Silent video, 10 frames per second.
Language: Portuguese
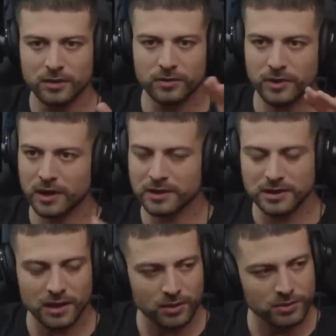fica ali,
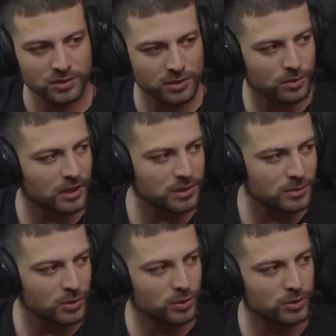sei lá, uns 5, 10
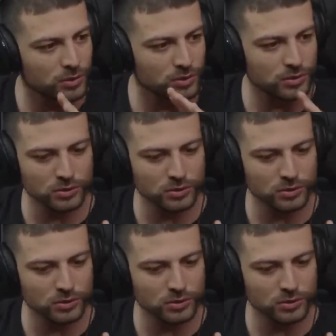minutos,